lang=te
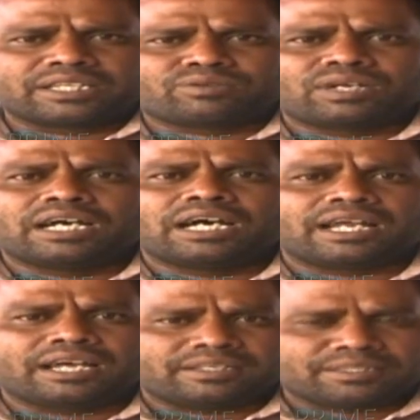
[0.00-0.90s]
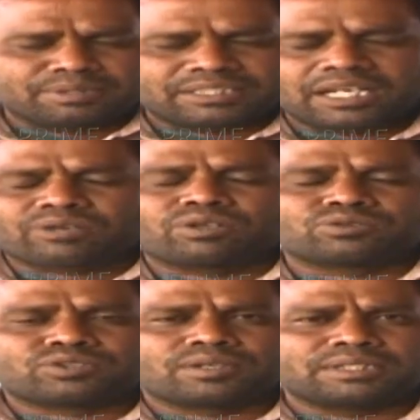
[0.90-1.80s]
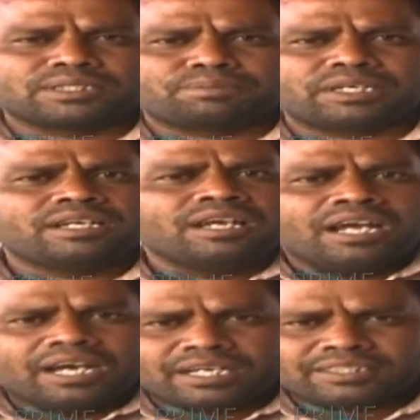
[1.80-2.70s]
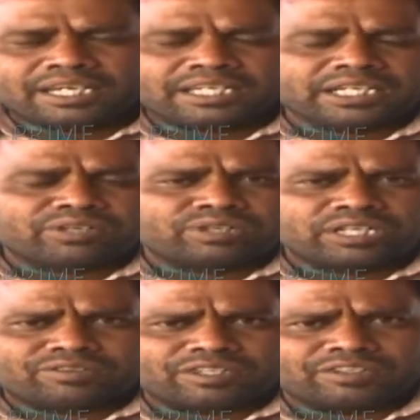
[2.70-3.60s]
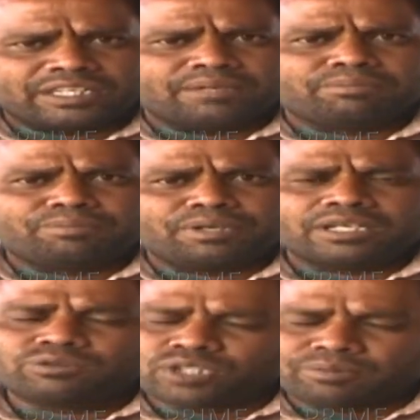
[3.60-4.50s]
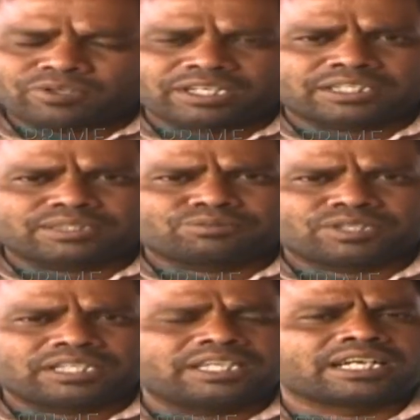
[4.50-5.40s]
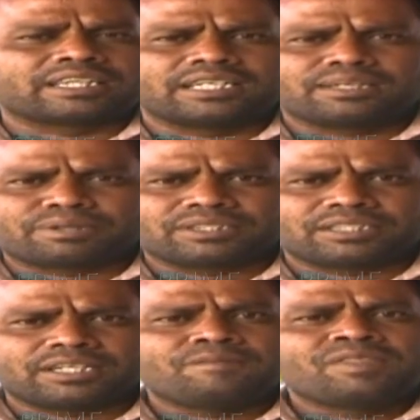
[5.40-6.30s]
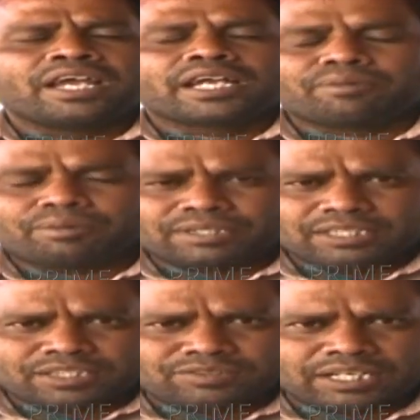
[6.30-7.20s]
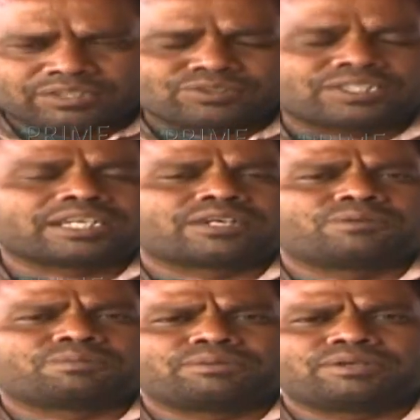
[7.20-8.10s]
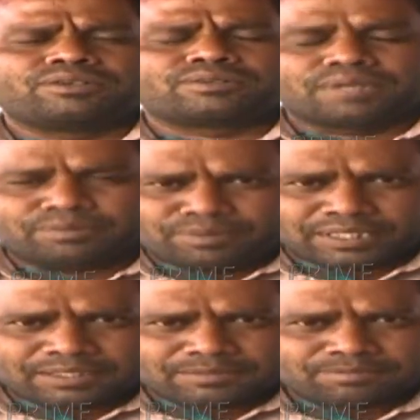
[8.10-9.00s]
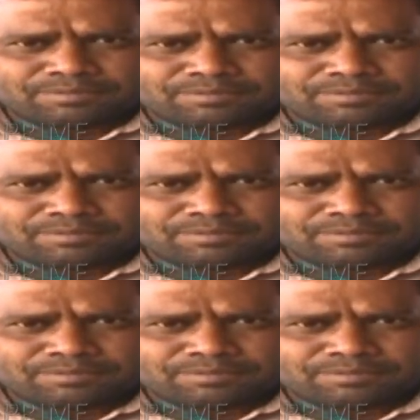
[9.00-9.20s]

అంతా కూడా ఆహార సమస్య రాకుండా చూస్తామని చెప్పి స్థానికంగా ఉండేటువంటి ఎంపీపీ గుంతా గారు చెప్తున్నారు ఇది ఇక్కడ తాజా పరిస్థితి కెమెరా పర్సన్ అశ్వకాలితో శంకర్ గౌడ్ ప్రైమ్ న్యూస్ మహబూబ్ నగర్